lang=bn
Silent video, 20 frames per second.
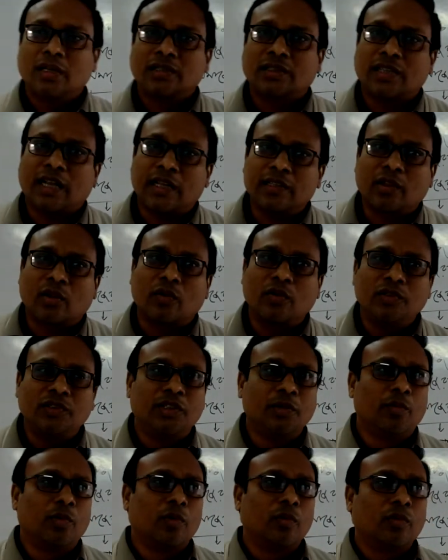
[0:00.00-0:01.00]
সাধারণ
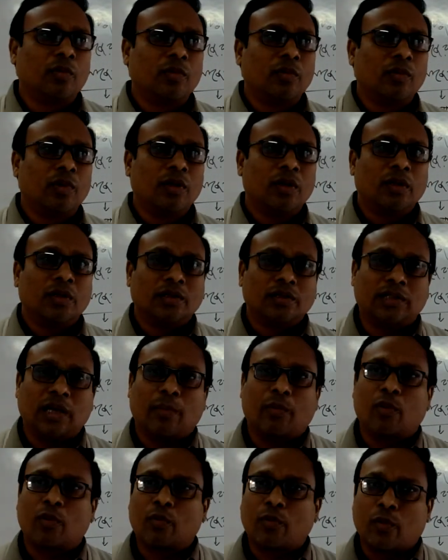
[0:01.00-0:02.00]
জীবন
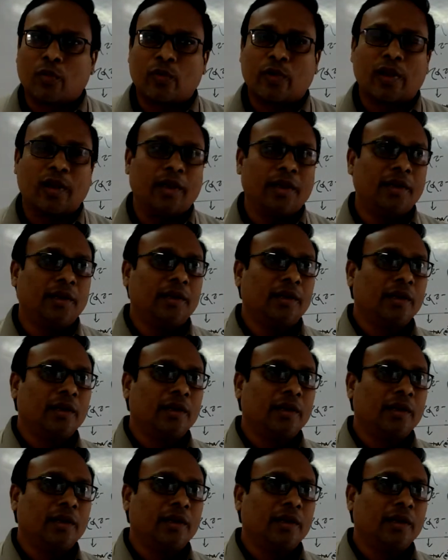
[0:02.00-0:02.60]
যাপন প্রণালী